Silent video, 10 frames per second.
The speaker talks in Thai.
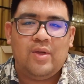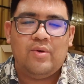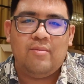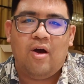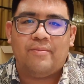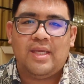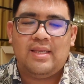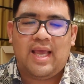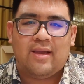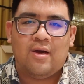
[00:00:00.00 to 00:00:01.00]
รรีวิวน้ำหอมกิน
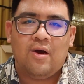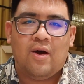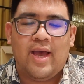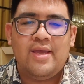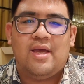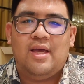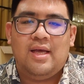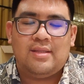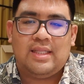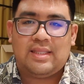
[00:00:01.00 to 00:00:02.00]
ไหนก็ขอให้
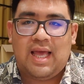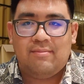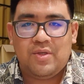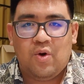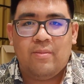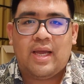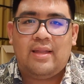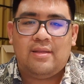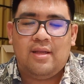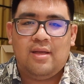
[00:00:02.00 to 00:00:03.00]
ติดตามชมกั
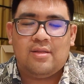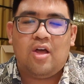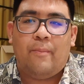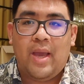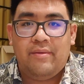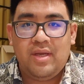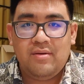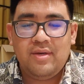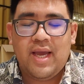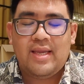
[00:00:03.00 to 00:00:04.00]
นต่อไป
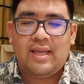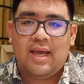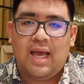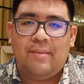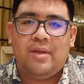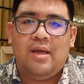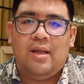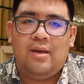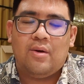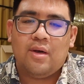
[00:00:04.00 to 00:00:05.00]
เรื่อยๆนะครับ
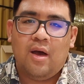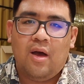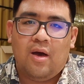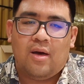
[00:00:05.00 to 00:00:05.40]
แล้วก็